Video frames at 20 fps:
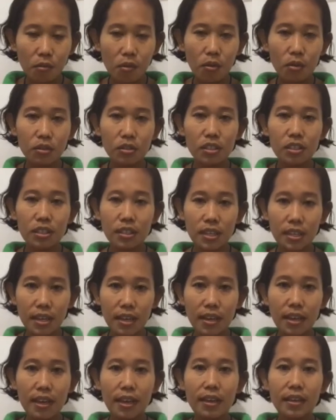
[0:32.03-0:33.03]

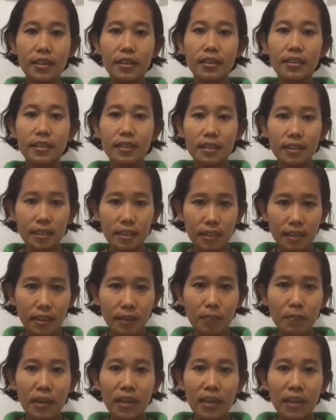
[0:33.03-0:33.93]
washing, ironing,